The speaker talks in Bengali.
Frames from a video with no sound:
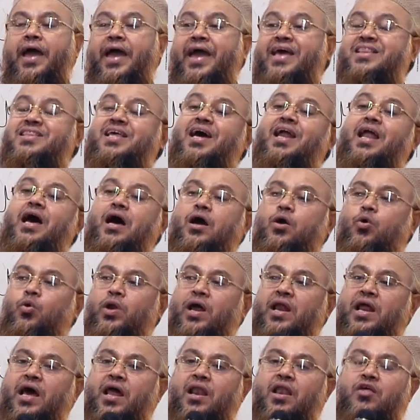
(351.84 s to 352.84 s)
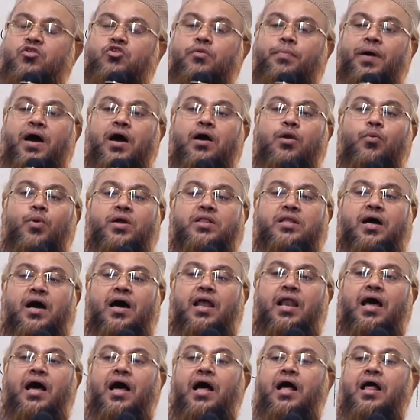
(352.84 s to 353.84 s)
এছাড়া কোরআনে আল্লাহ
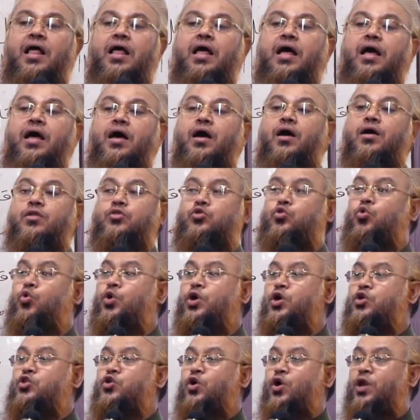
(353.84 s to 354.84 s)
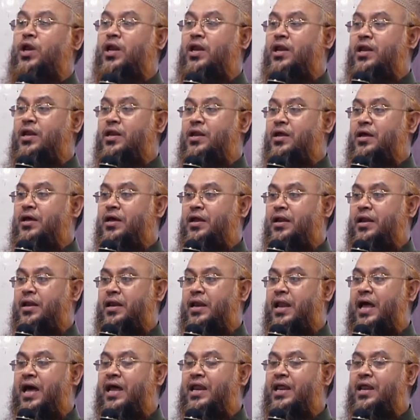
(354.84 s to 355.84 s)
সুবহানুয়া দুইজন
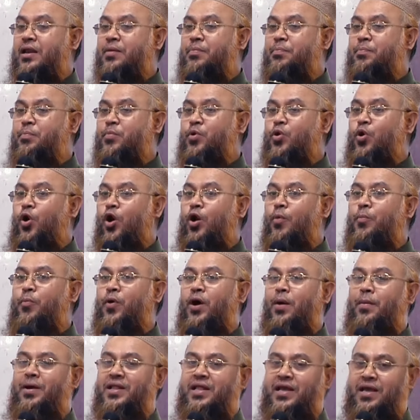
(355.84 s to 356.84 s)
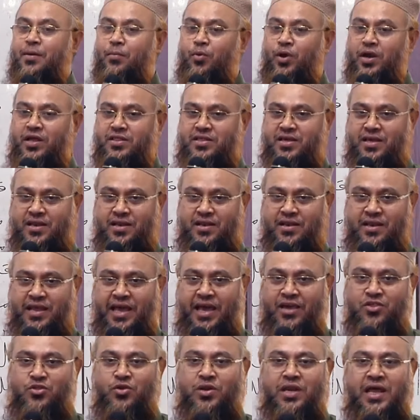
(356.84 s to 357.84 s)
নারীর গল্প আমাদেরকে বলেছেন
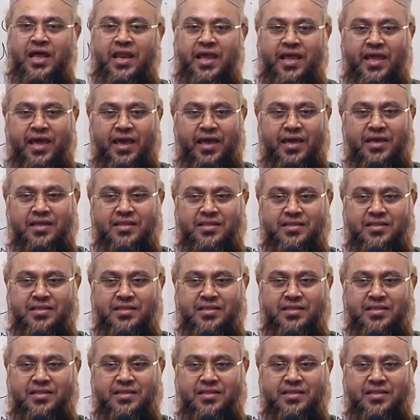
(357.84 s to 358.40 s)
একজন নারীকে